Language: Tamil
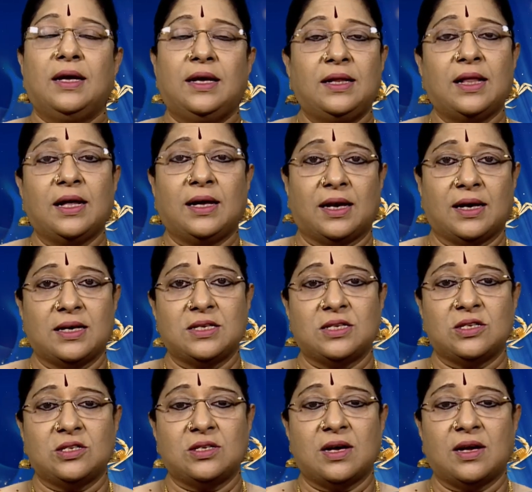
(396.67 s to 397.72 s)
இந்த கிரக
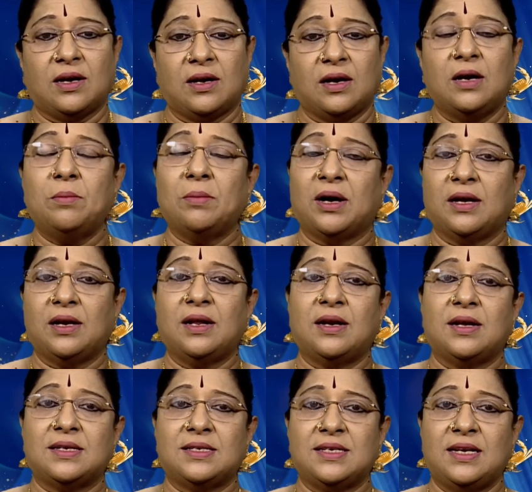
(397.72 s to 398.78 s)
சஞ்சாரங்கள் மகர
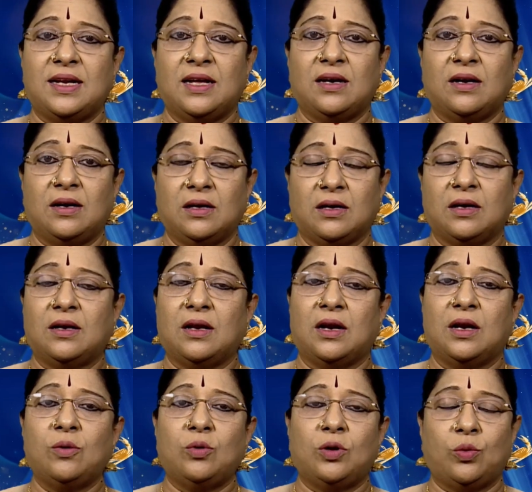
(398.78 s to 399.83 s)
ராசி நேர்களுக்கு
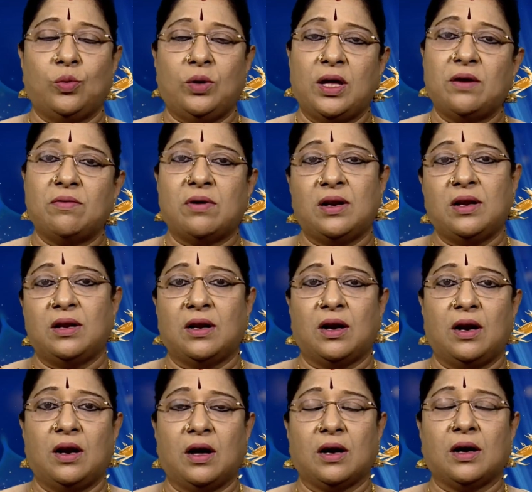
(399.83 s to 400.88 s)
நல்ல ஒரு உயர்வான
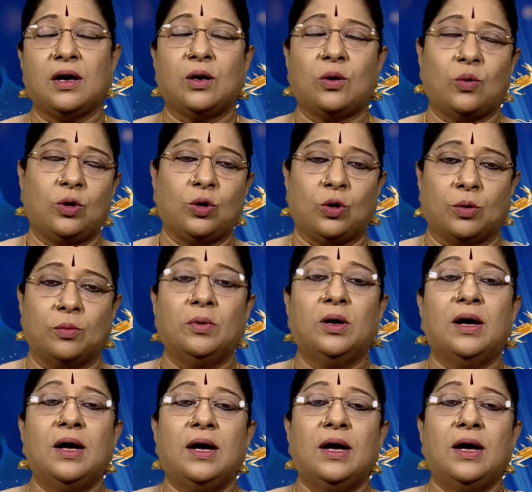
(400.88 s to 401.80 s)
நாளாக கொடுக்கும்